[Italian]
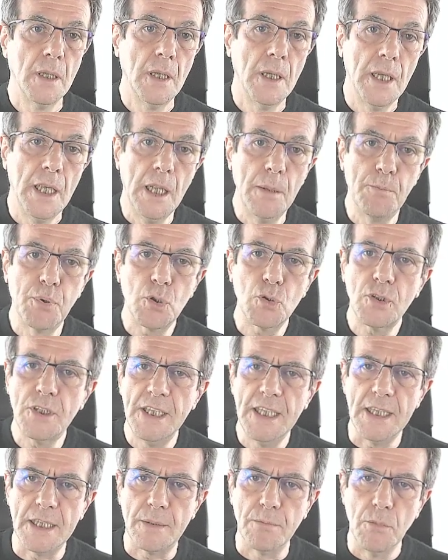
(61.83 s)
Il
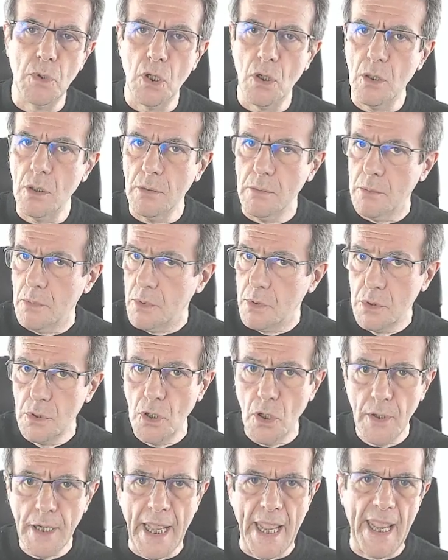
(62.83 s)
bruxismo
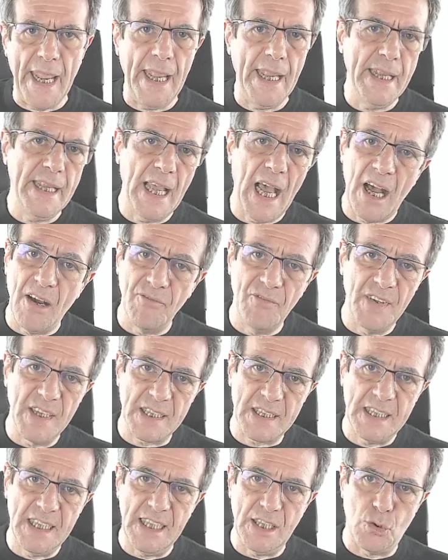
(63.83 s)
non è
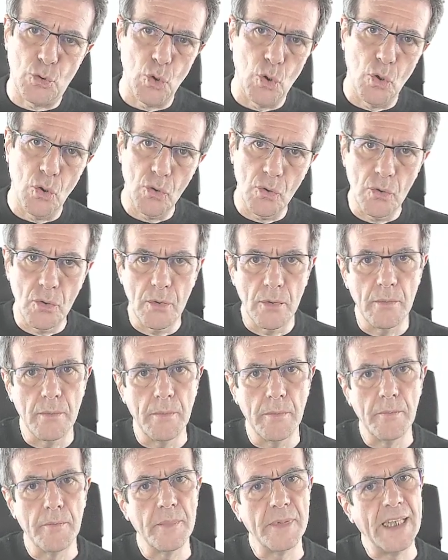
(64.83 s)
avvertito
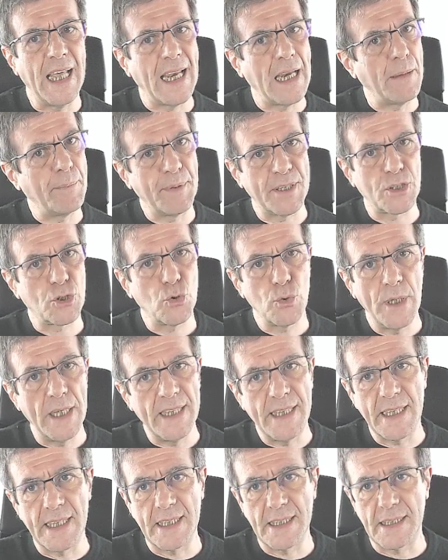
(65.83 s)
dalla persona
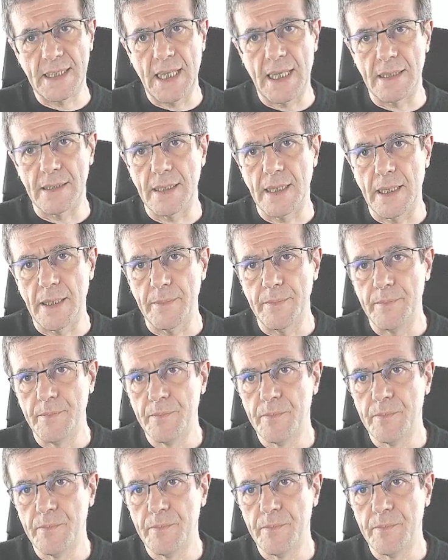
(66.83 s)
interessata.